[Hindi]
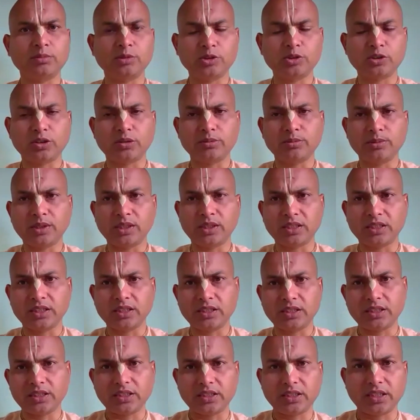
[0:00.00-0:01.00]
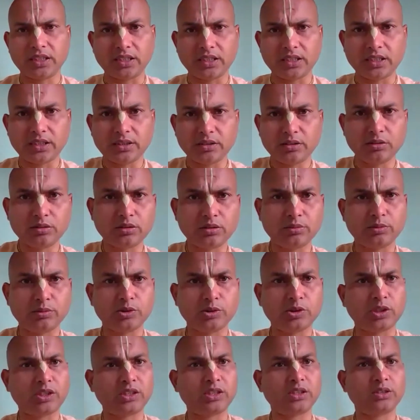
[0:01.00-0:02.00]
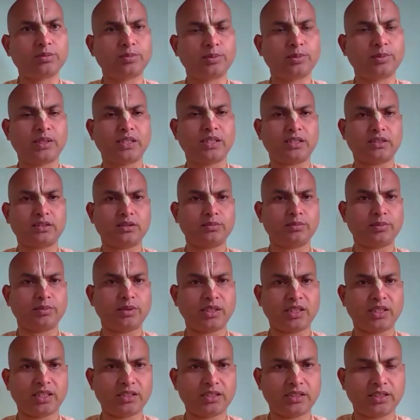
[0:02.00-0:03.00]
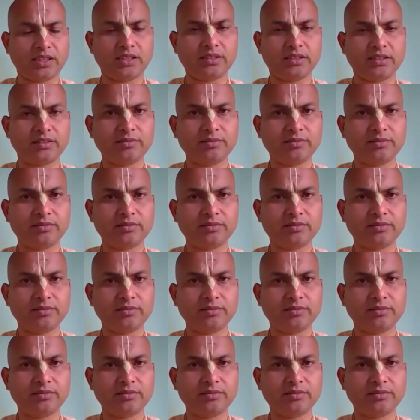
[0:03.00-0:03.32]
समोसा बना करके खाना है तो समोसा किस प्रकार से बनाया जाए